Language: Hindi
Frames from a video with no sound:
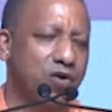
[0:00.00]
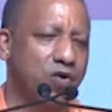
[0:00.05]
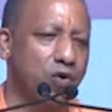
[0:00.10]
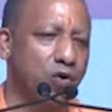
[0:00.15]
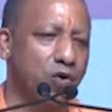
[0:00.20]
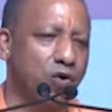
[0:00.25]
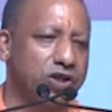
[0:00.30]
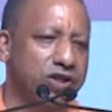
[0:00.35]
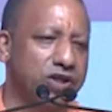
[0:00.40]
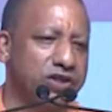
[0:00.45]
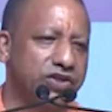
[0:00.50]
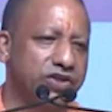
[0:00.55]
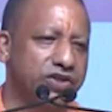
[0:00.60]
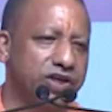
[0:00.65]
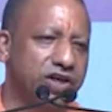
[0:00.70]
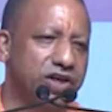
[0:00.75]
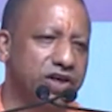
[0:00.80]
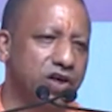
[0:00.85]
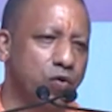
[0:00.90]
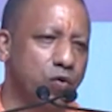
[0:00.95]
एक ग्रोथ
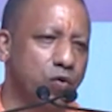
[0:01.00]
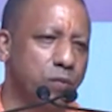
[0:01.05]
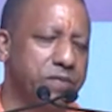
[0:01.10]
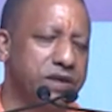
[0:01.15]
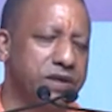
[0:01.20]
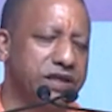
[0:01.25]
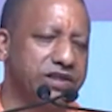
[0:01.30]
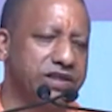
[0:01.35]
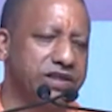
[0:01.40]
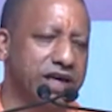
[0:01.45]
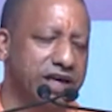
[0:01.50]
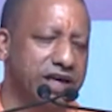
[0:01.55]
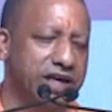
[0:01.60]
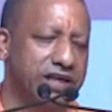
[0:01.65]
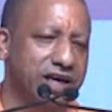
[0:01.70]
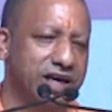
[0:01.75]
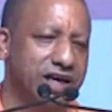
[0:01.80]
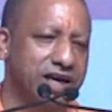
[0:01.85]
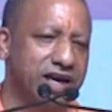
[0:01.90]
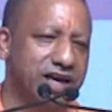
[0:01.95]
इंजन के रूप में जाना
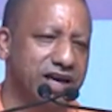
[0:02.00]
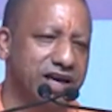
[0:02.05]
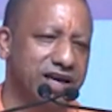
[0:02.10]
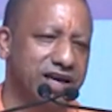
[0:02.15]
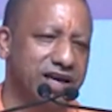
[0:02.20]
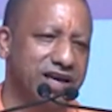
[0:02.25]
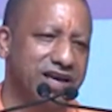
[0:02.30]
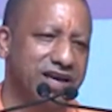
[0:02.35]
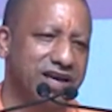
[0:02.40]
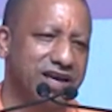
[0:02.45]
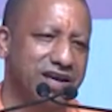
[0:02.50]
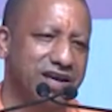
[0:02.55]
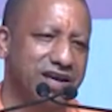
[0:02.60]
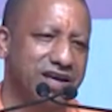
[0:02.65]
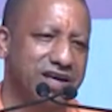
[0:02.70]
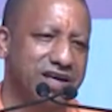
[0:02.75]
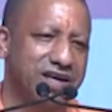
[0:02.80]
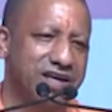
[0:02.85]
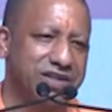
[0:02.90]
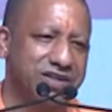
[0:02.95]
जा रहा है
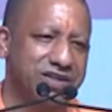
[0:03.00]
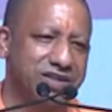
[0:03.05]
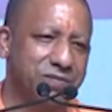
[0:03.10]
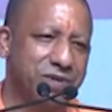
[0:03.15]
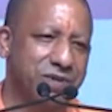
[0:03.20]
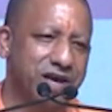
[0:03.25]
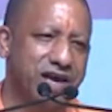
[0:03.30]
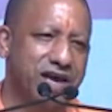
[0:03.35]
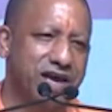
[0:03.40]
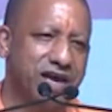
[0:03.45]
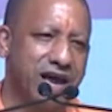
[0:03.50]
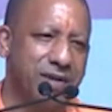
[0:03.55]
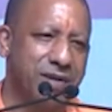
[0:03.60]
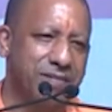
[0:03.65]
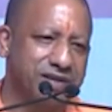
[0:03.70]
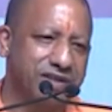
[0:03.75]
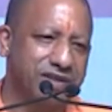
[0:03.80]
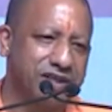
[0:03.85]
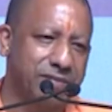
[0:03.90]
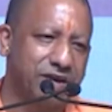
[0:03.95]
इसमें
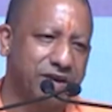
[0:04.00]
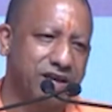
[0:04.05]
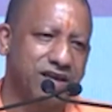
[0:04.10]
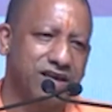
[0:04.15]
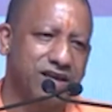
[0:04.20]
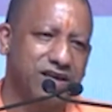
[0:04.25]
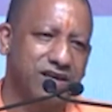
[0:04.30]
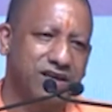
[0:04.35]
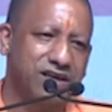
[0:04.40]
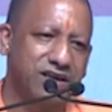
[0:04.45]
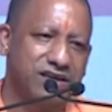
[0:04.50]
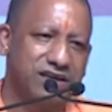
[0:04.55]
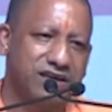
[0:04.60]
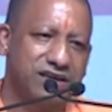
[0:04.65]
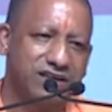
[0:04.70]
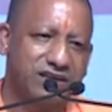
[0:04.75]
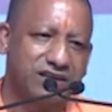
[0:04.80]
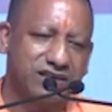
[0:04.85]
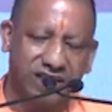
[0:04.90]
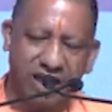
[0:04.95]
एमएसएमई
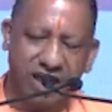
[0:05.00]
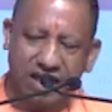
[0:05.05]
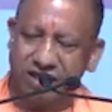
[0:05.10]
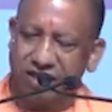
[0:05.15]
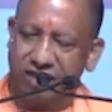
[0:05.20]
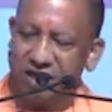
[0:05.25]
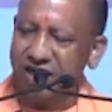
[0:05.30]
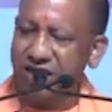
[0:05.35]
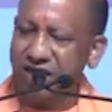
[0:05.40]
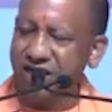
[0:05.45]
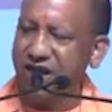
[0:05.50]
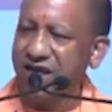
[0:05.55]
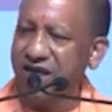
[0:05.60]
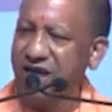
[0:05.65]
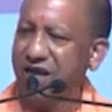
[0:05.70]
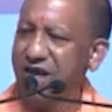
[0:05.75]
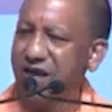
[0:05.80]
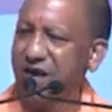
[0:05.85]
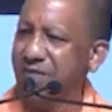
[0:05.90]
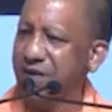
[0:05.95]
सेक्टर e की
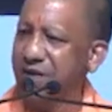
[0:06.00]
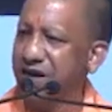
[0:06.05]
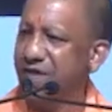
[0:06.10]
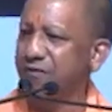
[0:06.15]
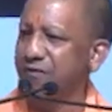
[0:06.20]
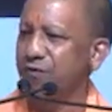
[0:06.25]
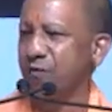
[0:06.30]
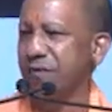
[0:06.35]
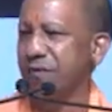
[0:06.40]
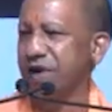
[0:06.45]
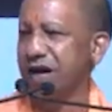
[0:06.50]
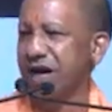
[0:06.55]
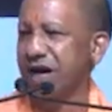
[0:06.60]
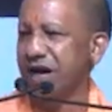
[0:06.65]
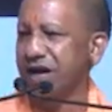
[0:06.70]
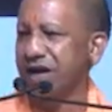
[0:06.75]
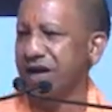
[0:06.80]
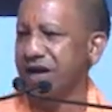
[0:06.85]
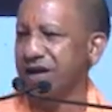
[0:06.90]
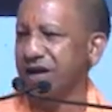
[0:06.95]
एक बड़ी
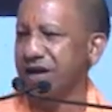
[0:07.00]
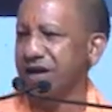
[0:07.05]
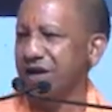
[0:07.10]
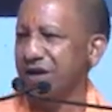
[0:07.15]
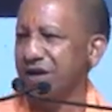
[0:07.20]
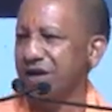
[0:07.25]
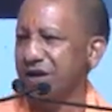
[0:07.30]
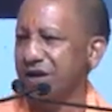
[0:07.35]
भूमिका है